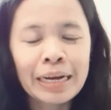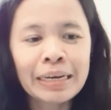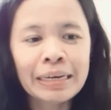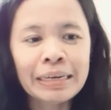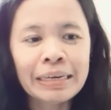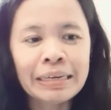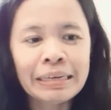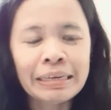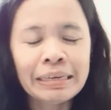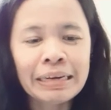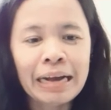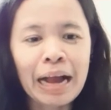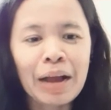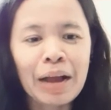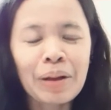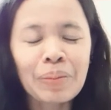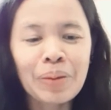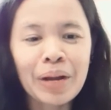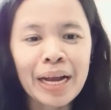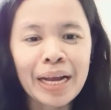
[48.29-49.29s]
uh, ang
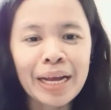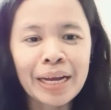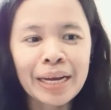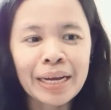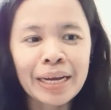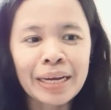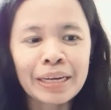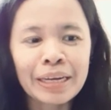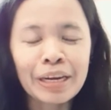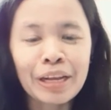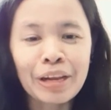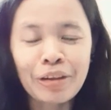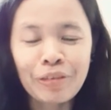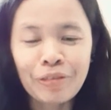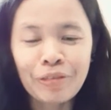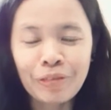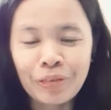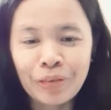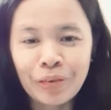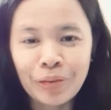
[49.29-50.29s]
mga
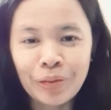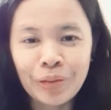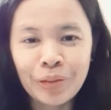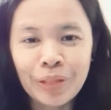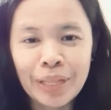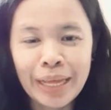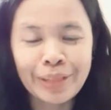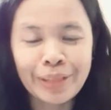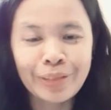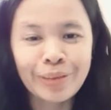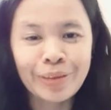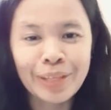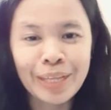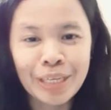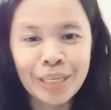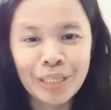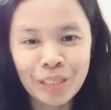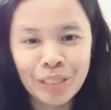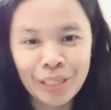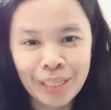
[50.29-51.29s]
relief good at
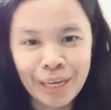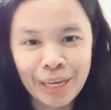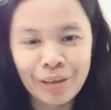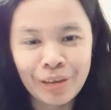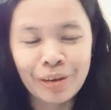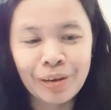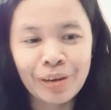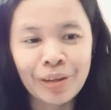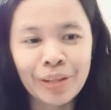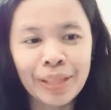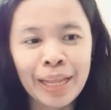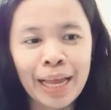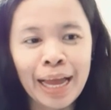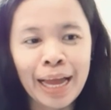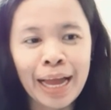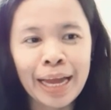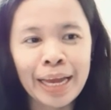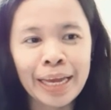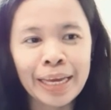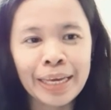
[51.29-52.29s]
donation na yon
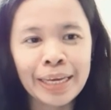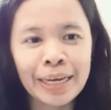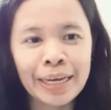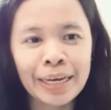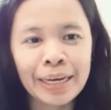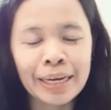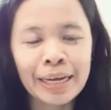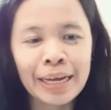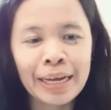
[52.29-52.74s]
ay uh,